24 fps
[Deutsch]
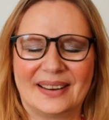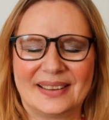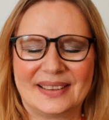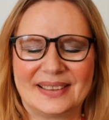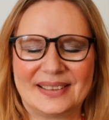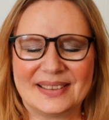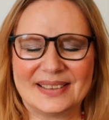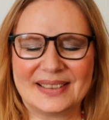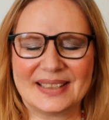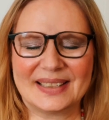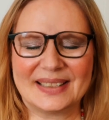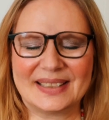
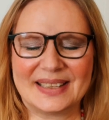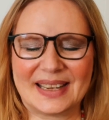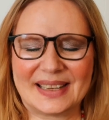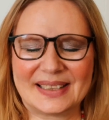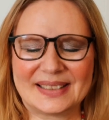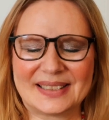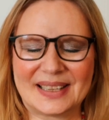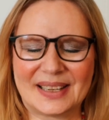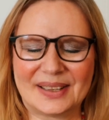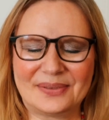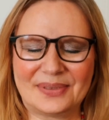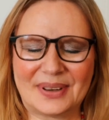in der
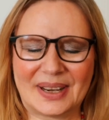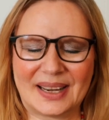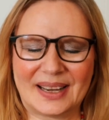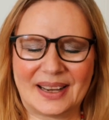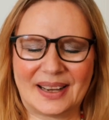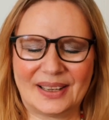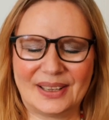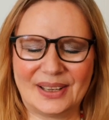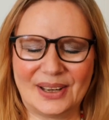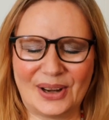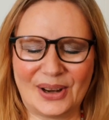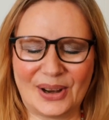Zeit war
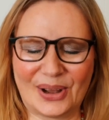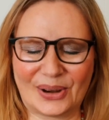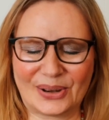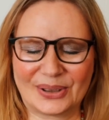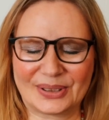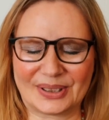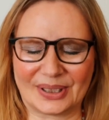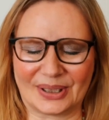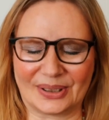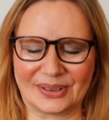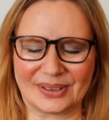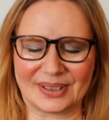gerade
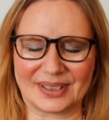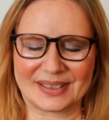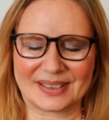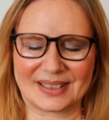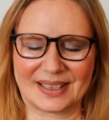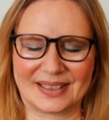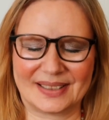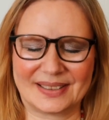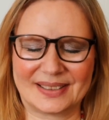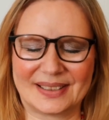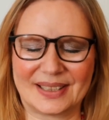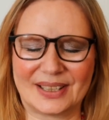Lockdown. Das
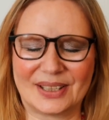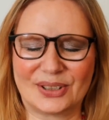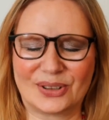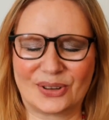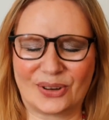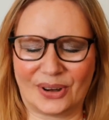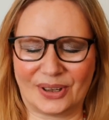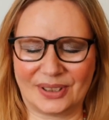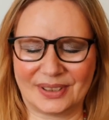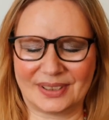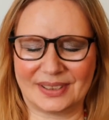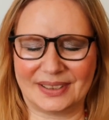heißt, ich
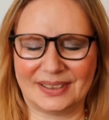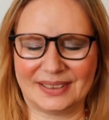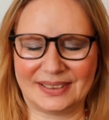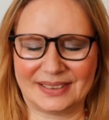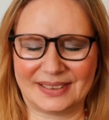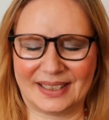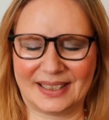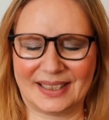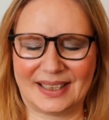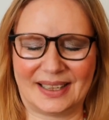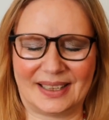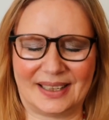konnte nicht
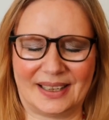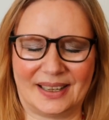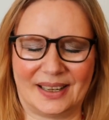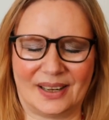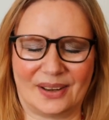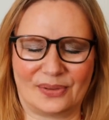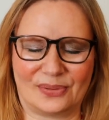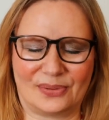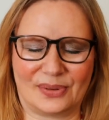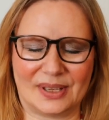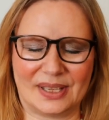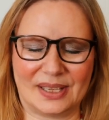nach Kanada
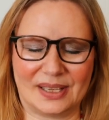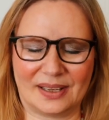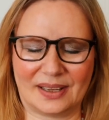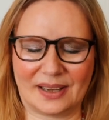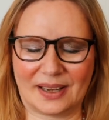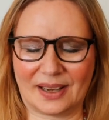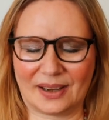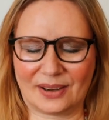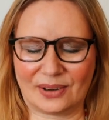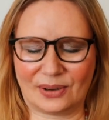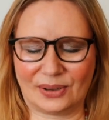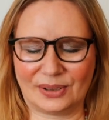fliegen,
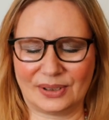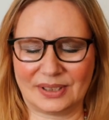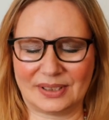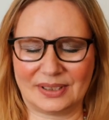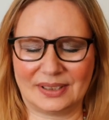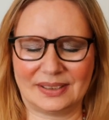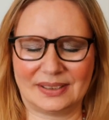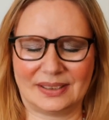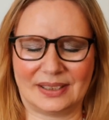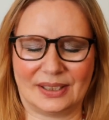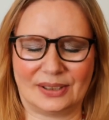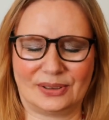er konnte
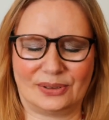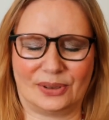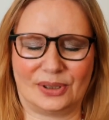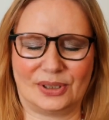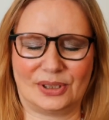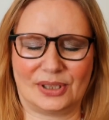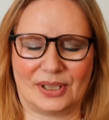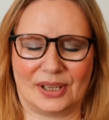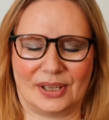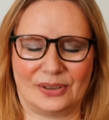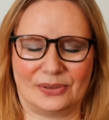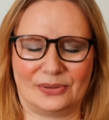nicht nach
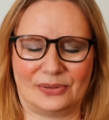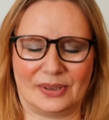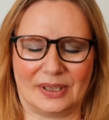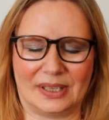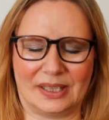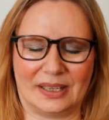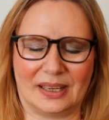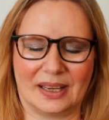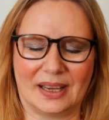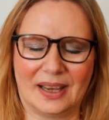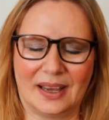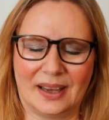Deutschland
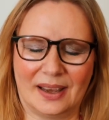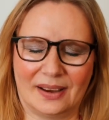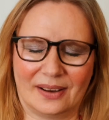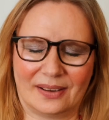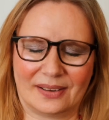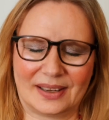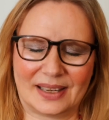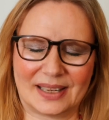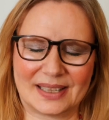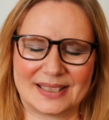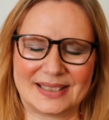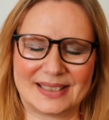fliegen.
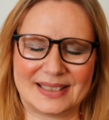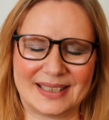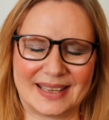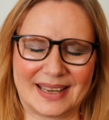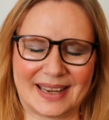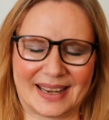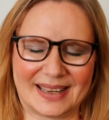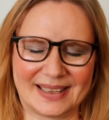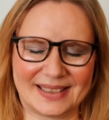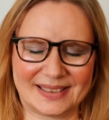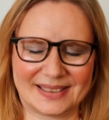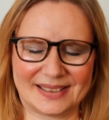Und als die
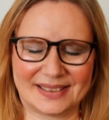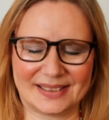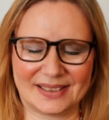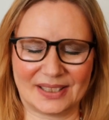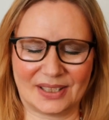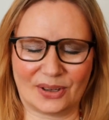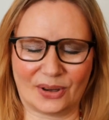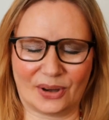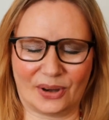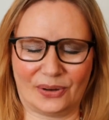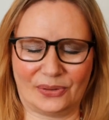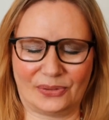Grenzen
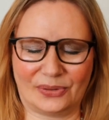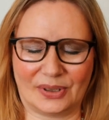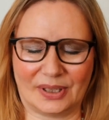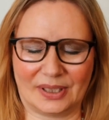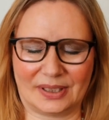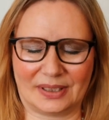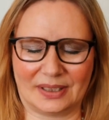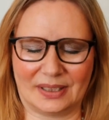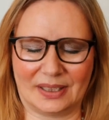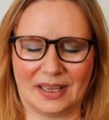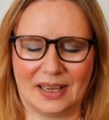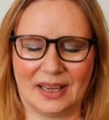sich
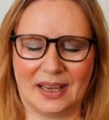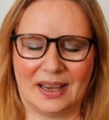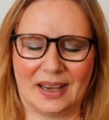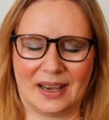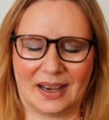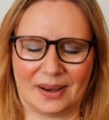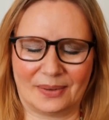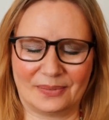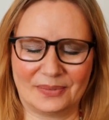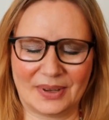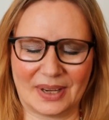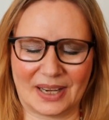öffneten,
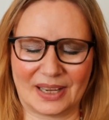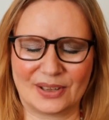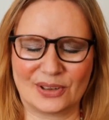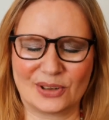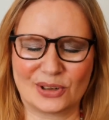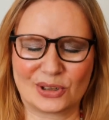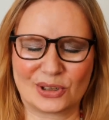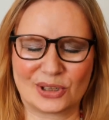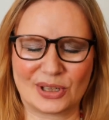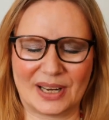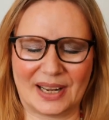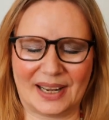haben wir eine
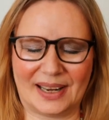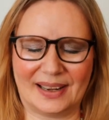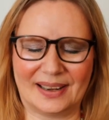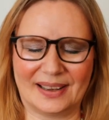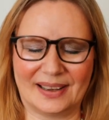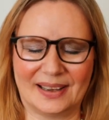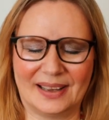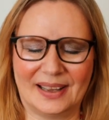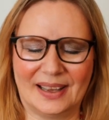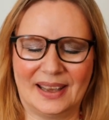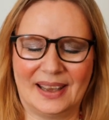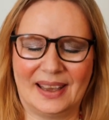
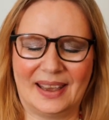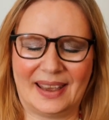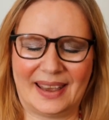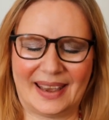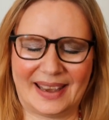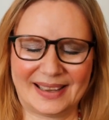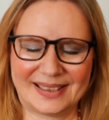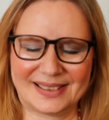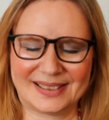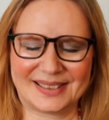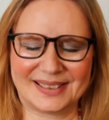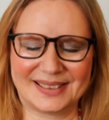schnelle
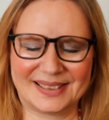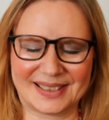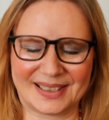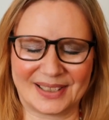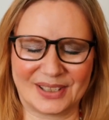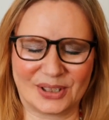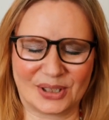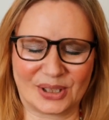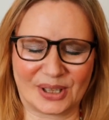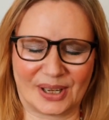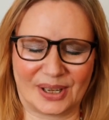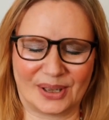
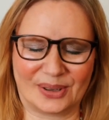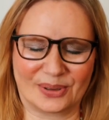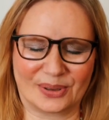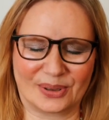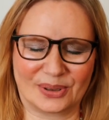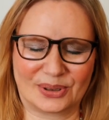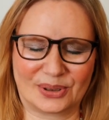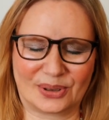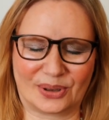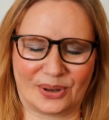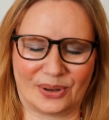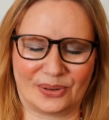Herzensentscheidung
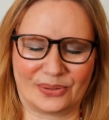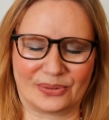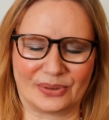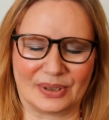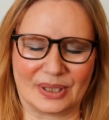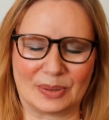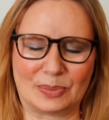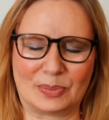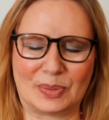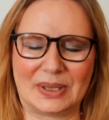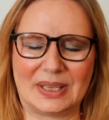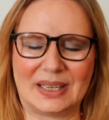getroffen.
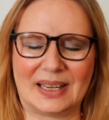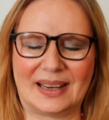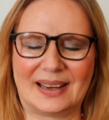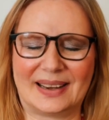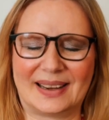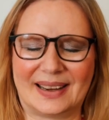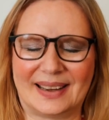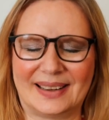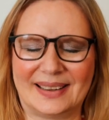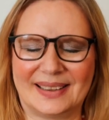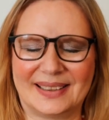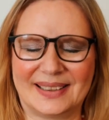Ich bin nach
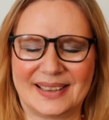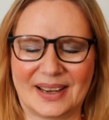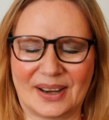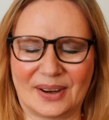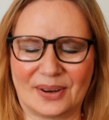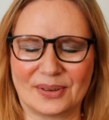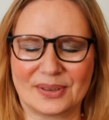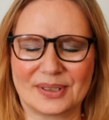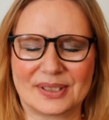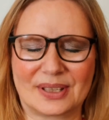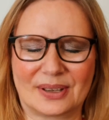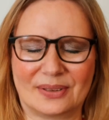Kanada
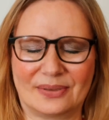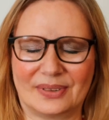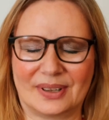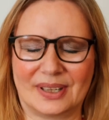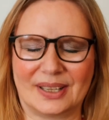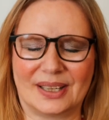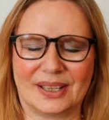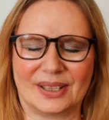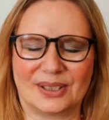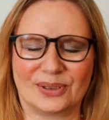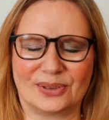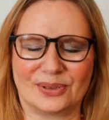
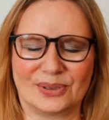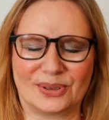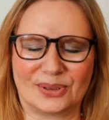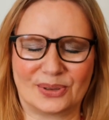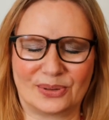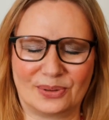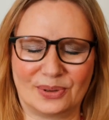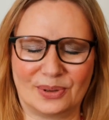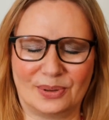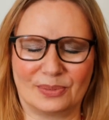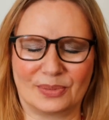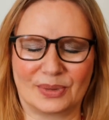ausgewandert und
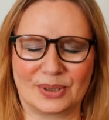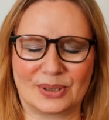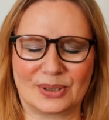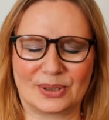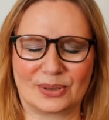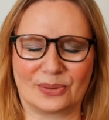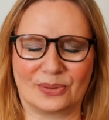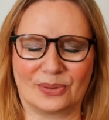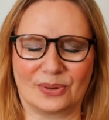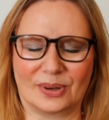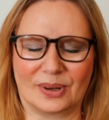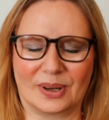zu ihm
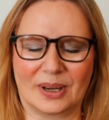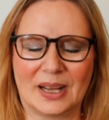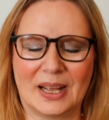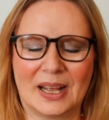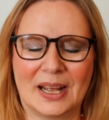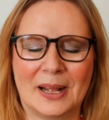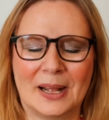gezogen,